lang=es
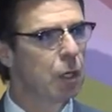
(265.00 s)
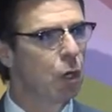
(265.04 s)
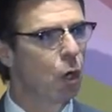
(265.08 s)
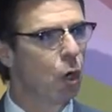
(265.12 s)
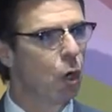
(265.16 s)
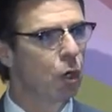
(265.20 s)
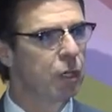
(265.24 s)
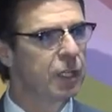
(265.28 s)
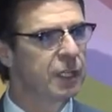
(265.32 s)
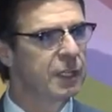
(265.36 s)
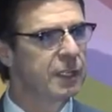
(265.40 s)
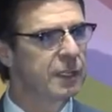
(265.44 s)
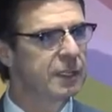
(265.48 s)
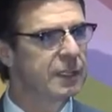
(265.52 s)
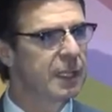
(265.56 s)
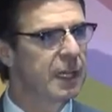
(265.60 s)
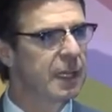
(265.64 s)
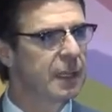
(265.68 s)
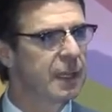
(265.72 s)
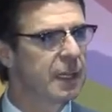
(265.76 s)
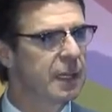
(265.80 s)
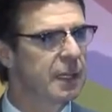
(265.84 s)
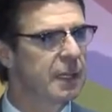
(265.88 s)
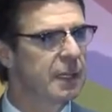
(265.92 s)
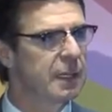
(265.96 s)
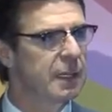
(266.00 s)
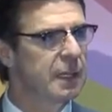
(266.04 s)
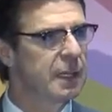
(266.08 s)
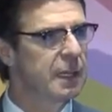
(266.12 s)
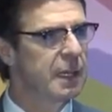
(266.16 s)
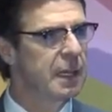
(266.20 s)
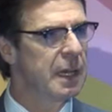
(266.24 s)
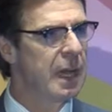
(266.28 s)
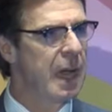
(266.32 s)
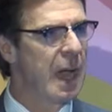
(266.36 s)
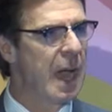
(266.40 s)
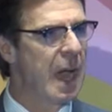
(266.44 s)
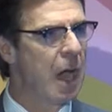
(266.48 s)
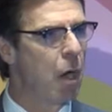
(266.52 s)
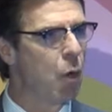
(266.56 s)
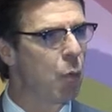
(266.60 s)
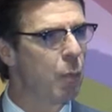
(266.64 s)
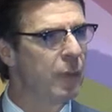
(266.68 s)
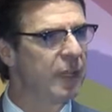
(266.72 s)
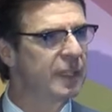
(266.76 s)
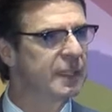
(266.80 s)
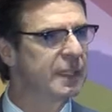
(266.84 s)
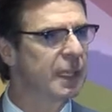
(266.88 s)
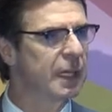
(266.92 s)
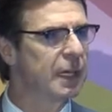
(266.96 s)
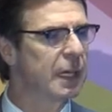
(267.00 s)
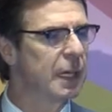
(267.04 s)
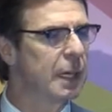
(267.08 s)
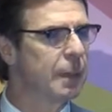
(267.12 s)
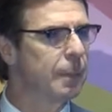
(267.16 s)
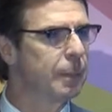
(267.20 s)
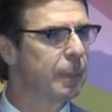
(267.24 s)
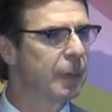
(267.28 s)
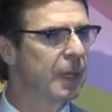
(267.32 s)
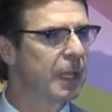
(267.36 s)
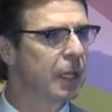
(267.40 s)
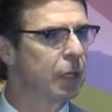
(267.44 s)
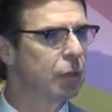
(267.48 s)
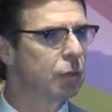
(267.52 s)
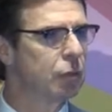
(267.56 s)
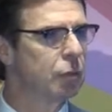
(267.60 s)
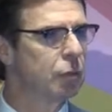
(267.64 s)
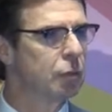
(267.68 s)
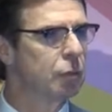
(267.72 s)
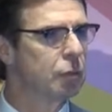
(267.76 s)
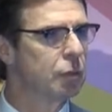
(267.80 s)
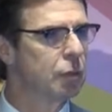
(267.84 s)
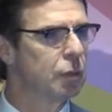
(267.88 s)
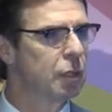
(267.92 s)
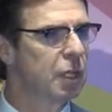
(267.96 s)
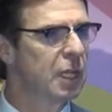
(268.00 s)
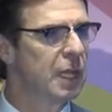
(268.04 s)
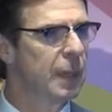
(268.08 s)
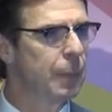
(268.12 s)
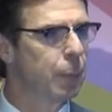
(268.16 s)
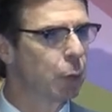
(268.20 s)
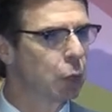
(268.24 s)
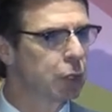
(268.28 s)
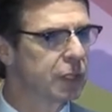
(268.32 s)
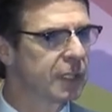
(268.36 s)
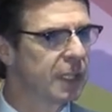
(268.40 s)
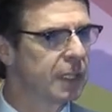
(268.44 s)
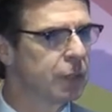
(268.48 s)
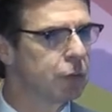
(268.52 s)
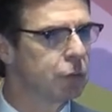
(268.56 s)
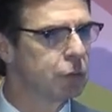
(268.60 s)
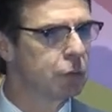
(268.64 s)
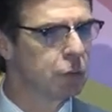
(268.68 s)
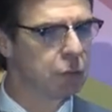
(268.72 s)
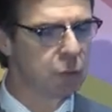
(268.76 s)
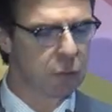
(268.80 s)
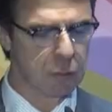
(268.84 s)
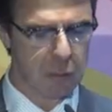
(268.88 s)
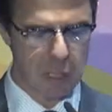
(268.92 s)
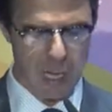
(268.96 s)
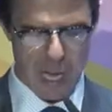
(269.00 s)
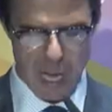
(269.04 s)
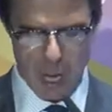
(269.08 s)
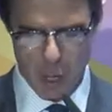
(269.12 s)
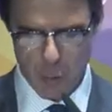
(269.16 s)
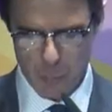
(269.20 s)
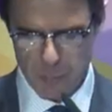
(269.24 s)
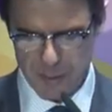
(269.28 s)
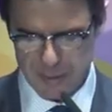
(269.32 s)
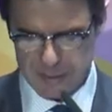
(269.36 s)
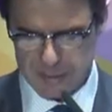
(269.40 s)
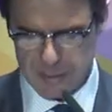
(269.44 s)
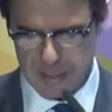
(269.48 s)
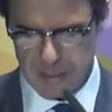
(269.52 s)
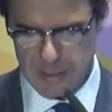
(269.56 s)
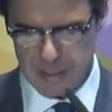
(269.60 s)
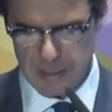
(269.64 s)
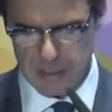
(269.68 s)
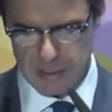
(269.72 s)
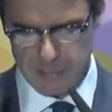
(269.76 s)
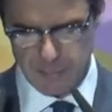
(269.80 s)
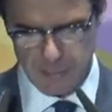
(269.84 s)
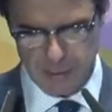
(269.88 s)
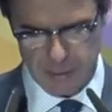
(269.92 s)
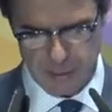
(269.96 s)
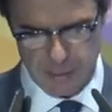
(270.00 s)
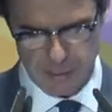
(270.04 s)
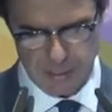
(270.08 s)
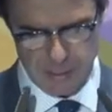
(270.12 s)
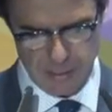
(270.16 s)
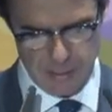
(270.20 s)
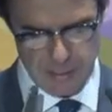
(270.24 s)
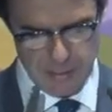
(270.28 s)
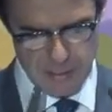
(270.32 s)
orientada a aumentar el empleo y, por tanto, a aumentar el nivel